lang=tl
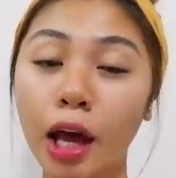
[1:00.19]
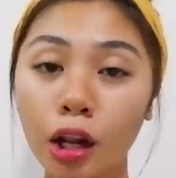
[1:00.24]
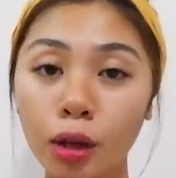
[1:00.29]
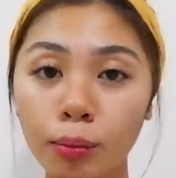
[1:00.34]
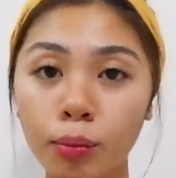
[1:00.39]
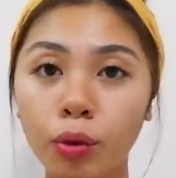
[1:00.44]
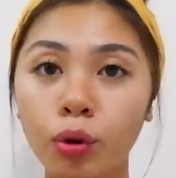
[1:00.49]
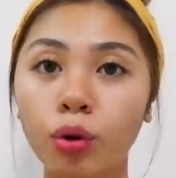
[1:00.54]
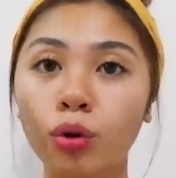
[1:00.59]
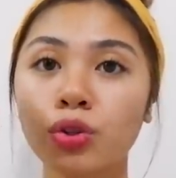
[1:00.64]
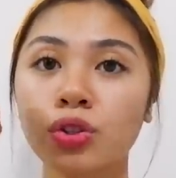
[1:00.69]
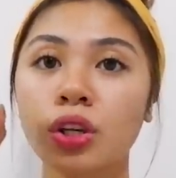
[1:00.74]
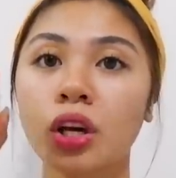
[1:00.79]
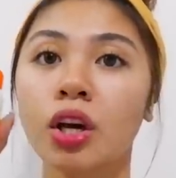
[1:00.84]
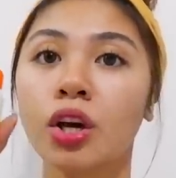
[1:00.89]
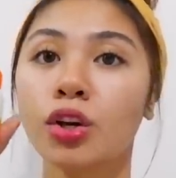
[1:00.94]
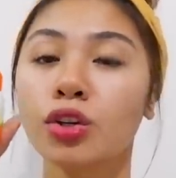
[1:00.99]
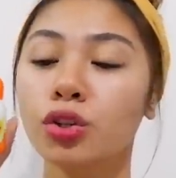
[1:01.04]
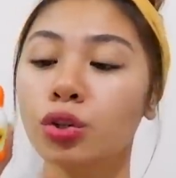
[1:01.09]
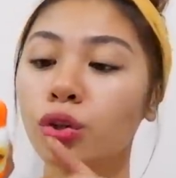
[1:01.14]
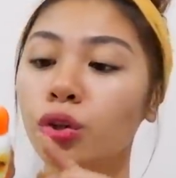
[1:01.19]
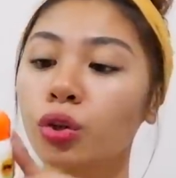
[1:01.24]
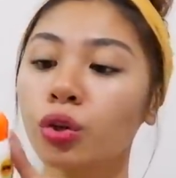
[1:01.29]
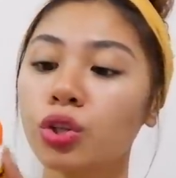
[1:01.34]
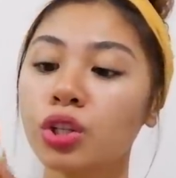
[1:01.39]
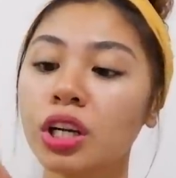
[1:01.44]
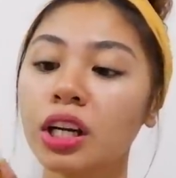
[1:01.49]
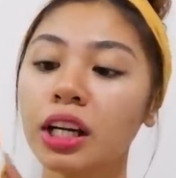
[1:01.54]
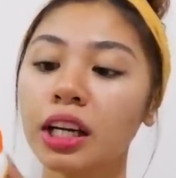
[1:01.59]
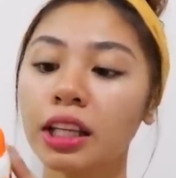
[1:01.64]
elbows. So, doon
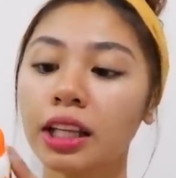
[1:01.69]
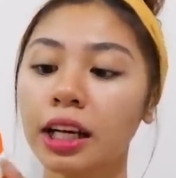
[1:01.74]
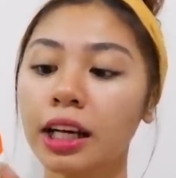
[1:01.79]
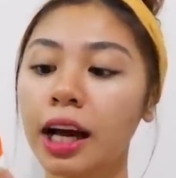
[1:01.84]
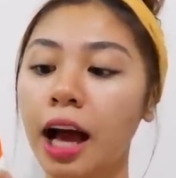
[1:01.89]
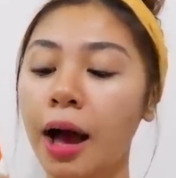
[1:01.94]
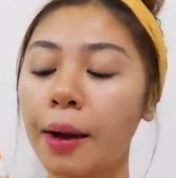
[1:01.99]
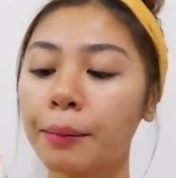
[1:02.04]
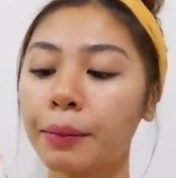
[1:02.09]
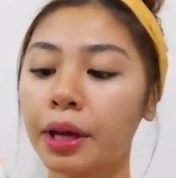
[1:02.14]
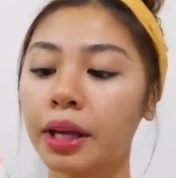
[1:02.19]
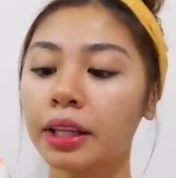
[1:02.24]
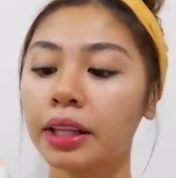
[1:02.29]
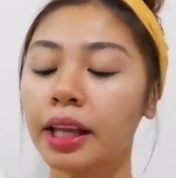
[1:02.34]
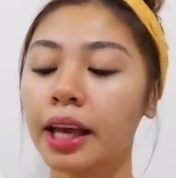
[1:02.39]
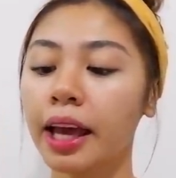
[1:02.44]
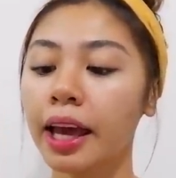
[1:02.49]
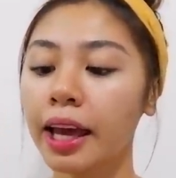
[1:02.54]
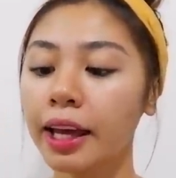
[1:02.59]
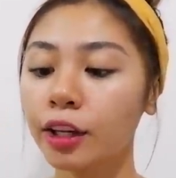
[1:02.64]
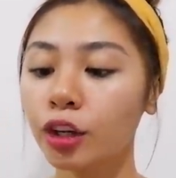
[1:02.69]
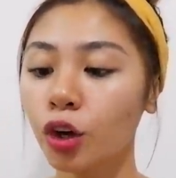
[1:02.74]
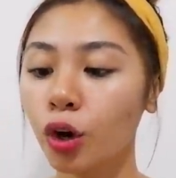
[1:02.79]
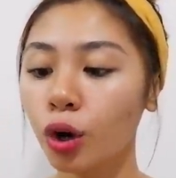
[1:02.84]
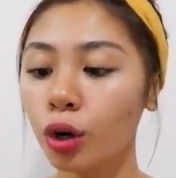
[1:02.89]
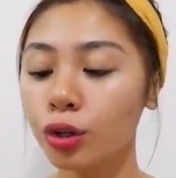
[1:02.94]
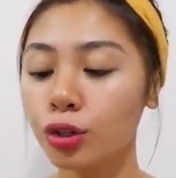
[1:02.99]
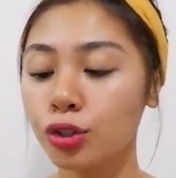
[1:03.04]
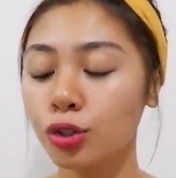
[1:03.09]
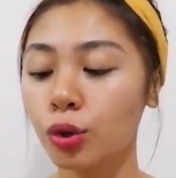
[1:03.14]
ko siya ginagamit. And
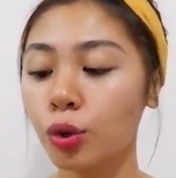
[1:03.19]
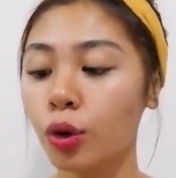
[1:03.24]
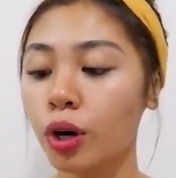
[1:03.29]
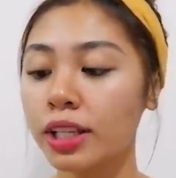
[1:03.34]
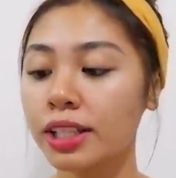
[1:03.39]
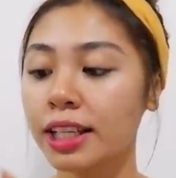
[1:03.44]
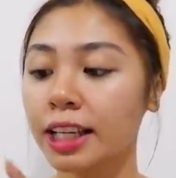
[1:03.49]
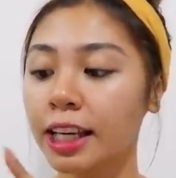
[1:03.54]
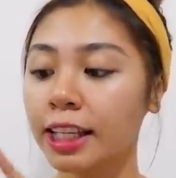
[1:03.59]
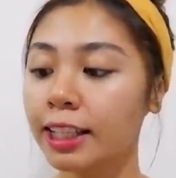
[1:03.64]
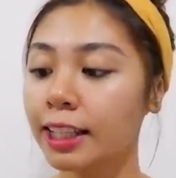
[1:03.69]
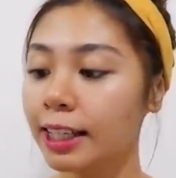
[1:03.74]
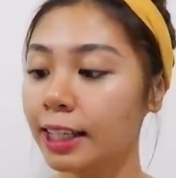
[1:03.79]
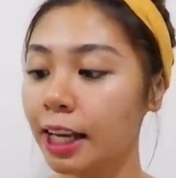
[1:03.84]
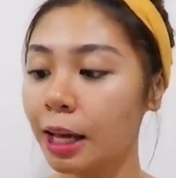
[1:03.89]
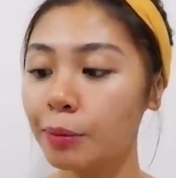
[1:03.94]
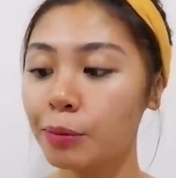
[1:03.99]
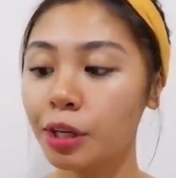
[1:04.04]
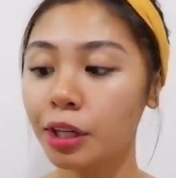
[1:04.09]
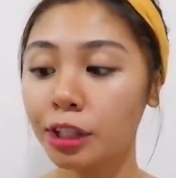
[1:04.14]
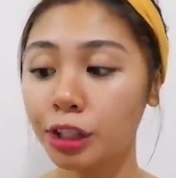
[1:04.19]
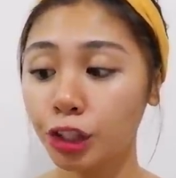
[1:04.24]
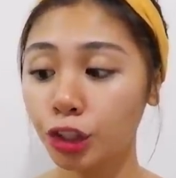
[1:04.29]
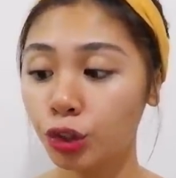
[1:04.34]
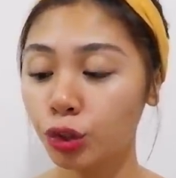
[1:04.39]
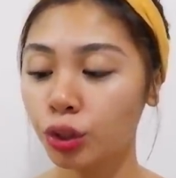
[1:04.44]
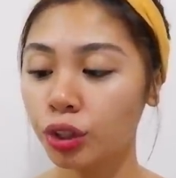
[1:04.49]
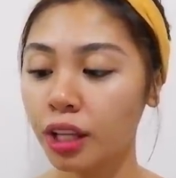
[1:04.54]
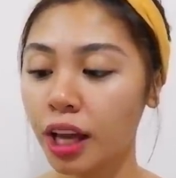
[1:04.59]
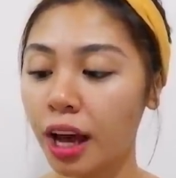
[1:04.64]
also, kasi kiniklaim niya
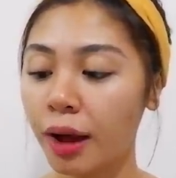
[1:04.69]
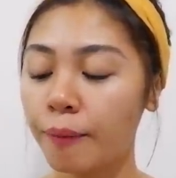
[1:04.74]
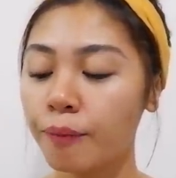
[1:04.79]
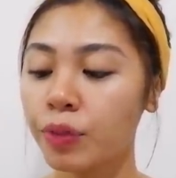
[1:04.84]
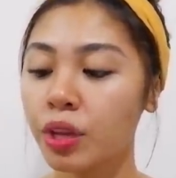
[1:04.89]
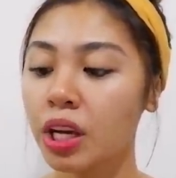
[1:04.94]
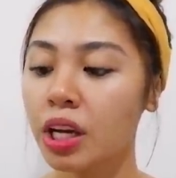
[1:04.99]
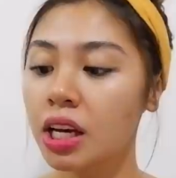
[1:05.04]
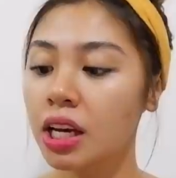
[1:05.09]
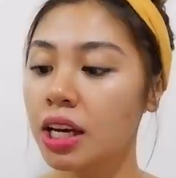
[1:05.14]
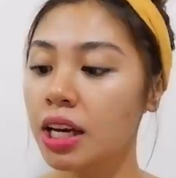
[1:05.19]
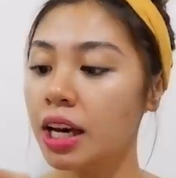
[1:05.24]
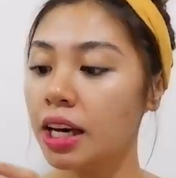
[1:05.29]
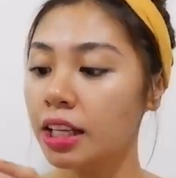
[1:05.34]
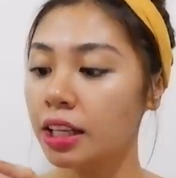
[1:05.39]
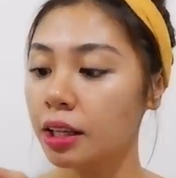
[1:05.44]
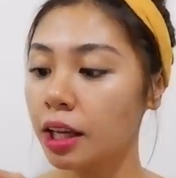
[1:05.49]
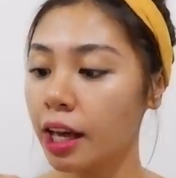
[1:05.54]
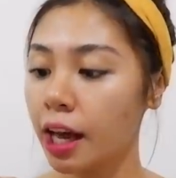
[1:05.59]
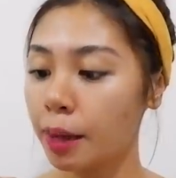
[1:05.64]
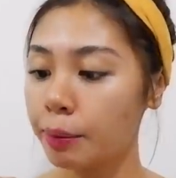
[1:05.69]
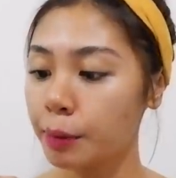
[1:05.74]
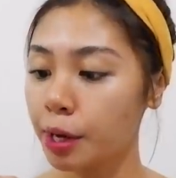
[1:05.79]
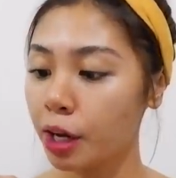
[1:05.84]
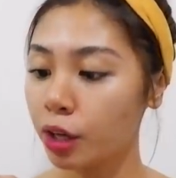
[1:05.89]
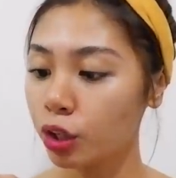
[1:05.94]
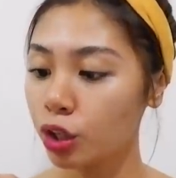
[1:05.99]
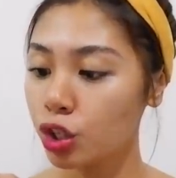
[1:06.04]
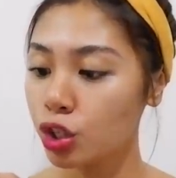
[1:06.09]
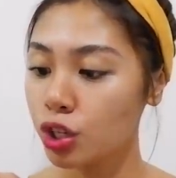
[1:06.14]
dito na Ayan,
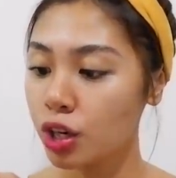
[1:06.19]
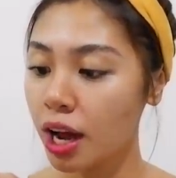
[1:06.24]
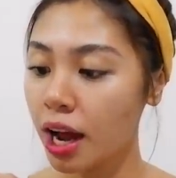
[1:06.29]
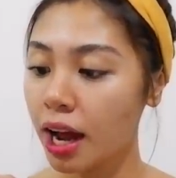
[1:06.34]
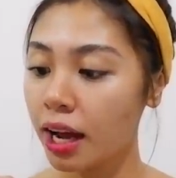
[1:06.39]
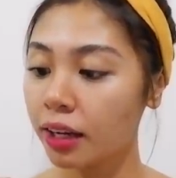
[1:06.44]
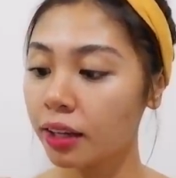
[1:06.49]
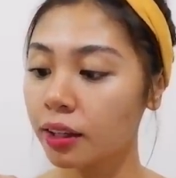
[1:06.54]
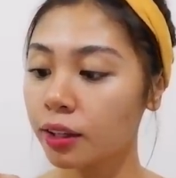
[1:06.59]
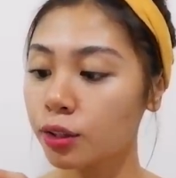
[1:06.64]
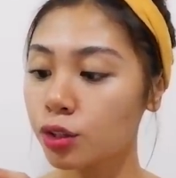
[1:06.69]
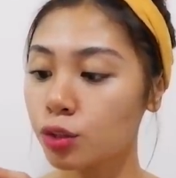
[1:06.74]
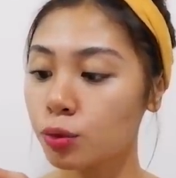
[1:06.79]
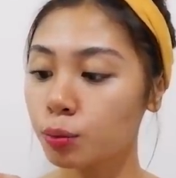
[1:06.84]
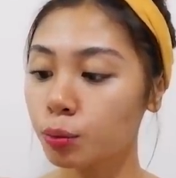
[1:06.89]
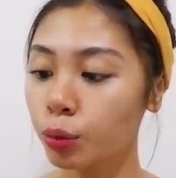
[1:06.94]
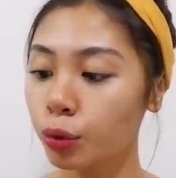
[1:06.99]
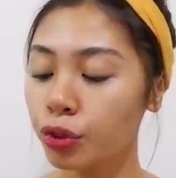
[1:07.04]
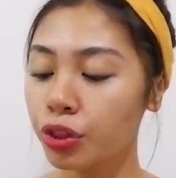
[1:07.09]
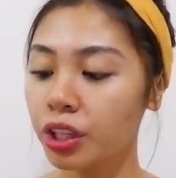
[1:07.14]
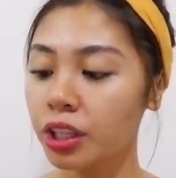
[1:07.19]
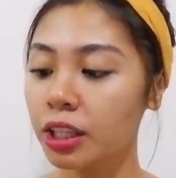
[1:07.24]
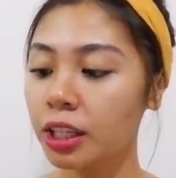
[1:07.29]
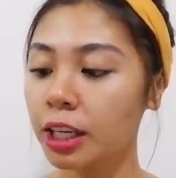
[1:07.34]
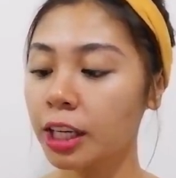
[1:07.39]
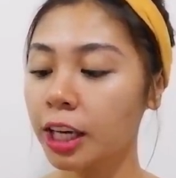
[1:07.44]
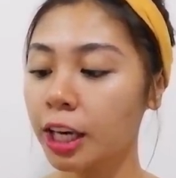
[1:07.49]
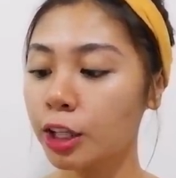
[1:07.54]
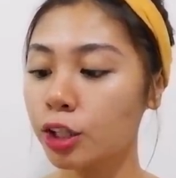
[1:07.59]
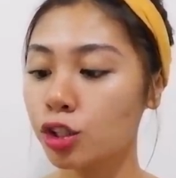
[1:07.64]
meron siyang
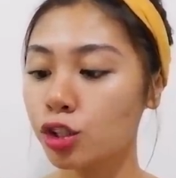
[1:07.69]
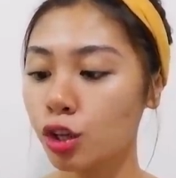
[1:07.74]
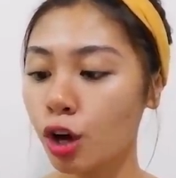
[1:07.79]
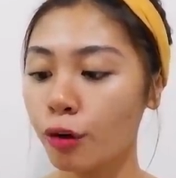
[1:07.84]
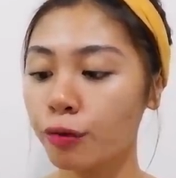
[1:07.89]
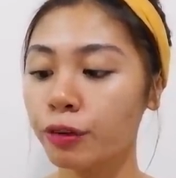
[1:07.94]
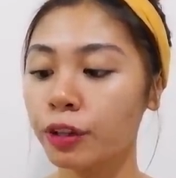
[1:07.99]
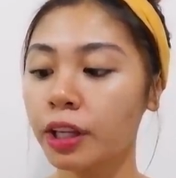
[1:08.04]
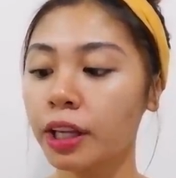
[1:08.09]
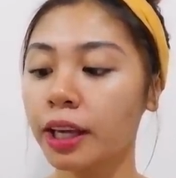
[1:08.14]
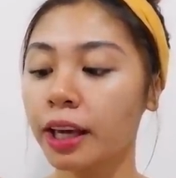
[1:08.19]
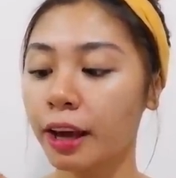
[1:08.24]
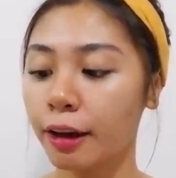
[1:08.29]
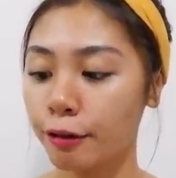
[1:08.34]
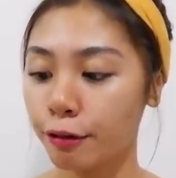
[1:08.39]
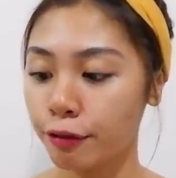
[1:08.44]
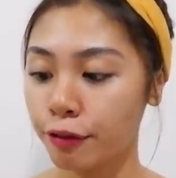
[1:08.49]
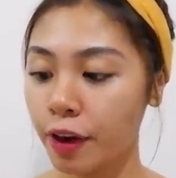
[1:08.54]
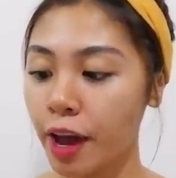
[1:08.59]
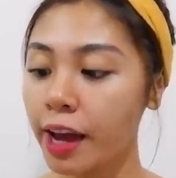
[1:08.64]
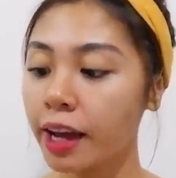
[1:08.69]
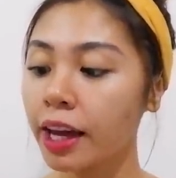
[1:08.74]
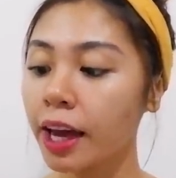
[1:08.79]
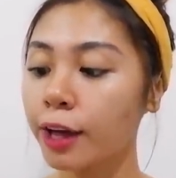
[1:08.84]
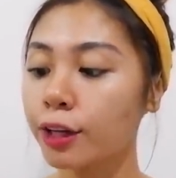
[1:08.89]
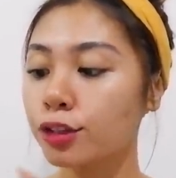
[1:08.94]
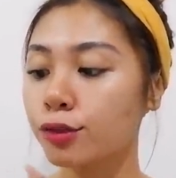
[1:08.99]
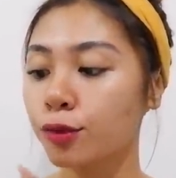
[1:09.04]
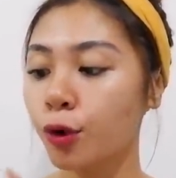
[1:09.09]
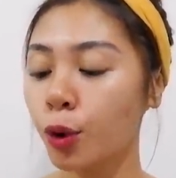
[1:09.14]
smoothening and softening effect,
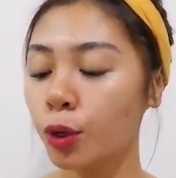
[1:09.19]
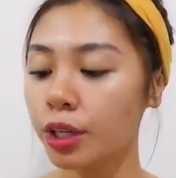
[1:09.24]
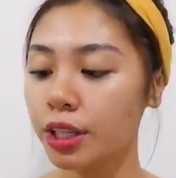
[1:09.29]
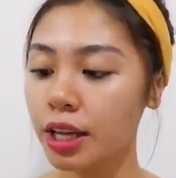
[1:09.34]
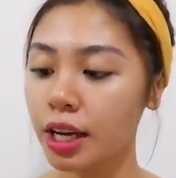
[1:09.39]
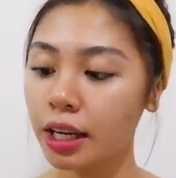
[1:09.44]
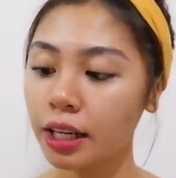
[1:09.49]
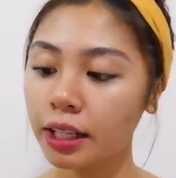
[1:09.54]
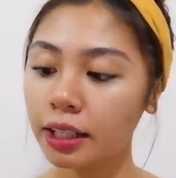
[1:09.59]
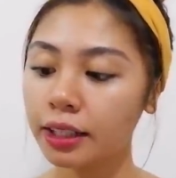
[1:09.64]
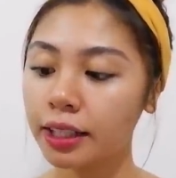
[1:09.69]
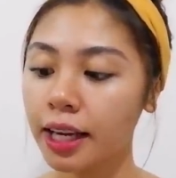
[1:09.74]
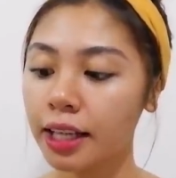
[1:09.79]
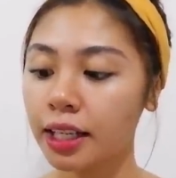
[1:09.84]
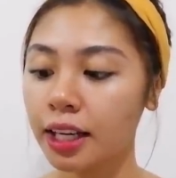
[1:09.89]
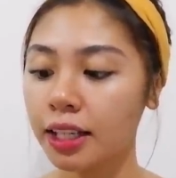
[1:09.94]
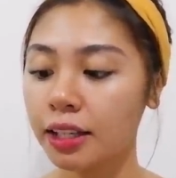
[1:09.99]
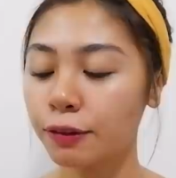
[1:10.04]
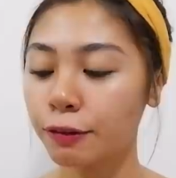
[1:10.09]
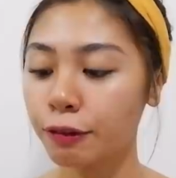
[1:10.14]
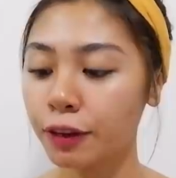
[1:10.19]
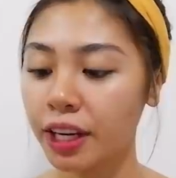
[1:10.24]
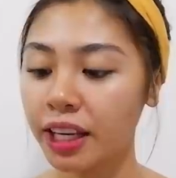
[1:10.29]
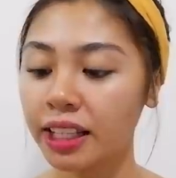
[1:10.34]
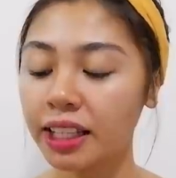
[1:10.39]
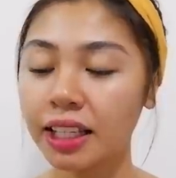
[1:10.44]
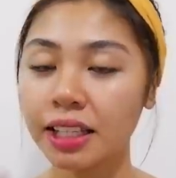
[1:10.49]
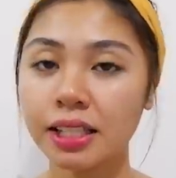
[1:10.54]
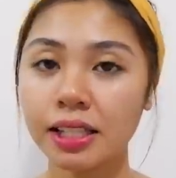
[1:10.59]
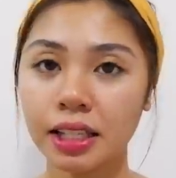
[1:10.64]
exfoliating dead and
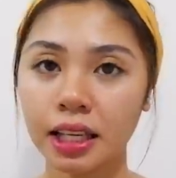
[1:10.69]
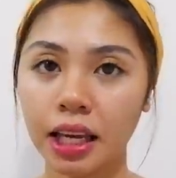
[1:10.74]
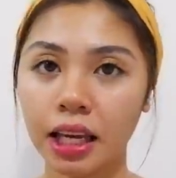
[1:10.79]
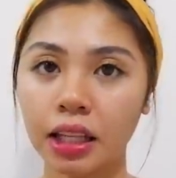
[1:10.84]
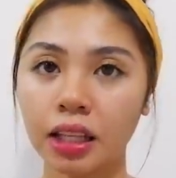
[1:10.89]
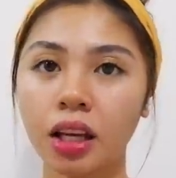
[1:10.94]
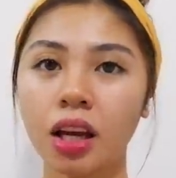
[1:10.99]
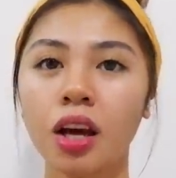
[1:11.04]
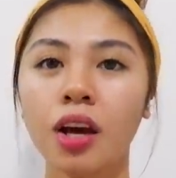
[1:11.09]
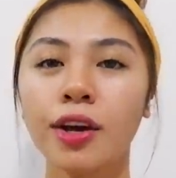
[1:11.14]
flaky skin.